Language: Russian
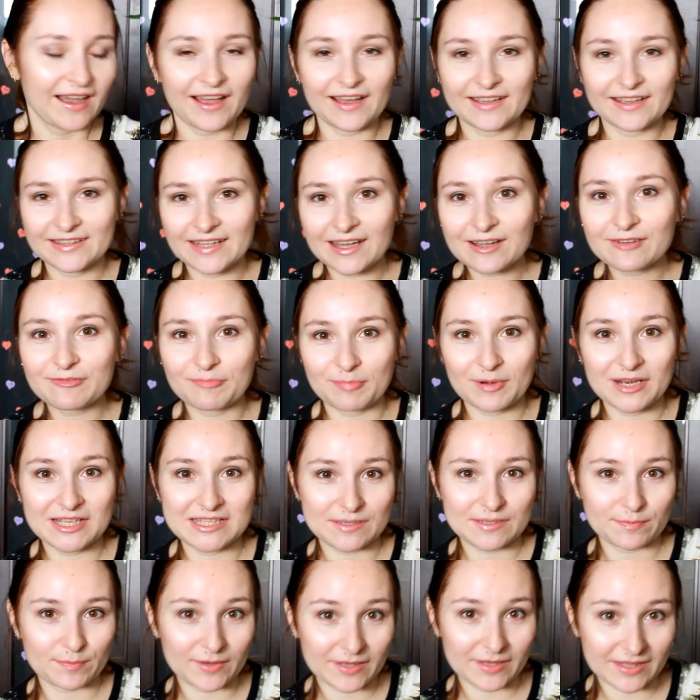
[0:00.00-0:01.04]
А так, в
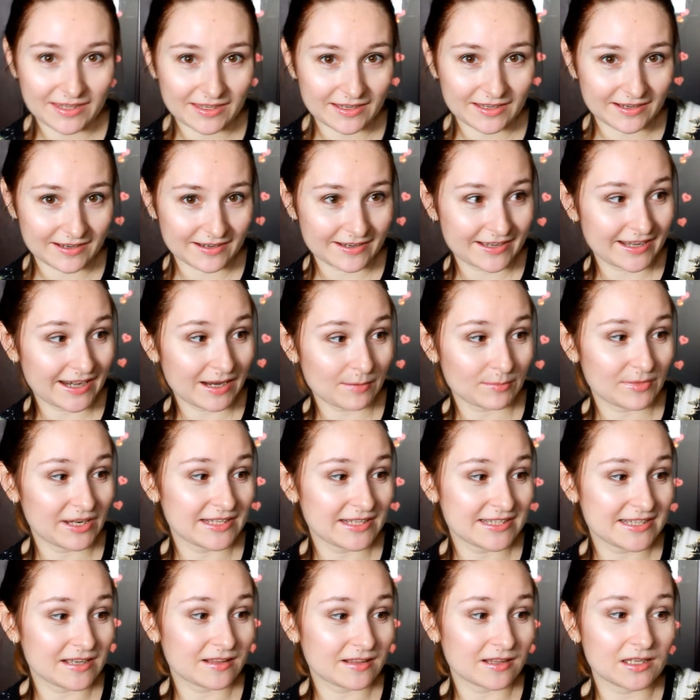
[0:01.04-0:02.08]
принципе, э, крем
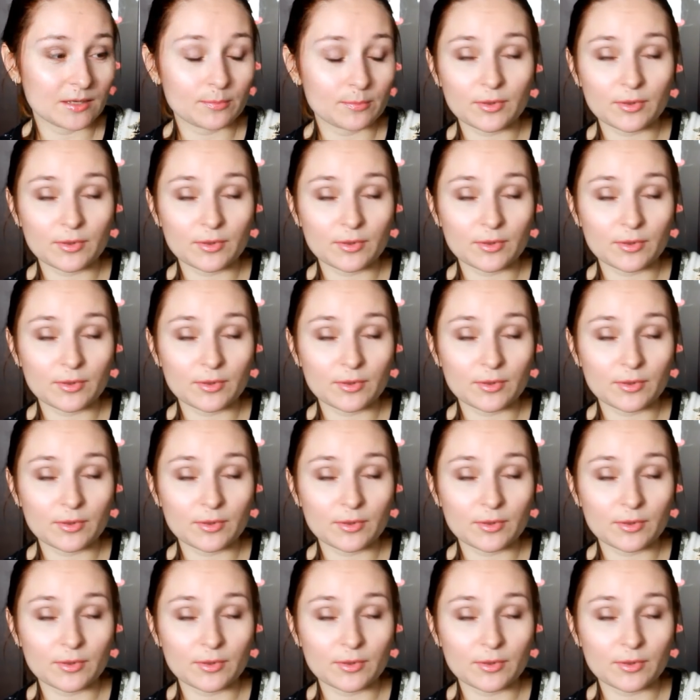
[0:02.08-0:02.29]
для тела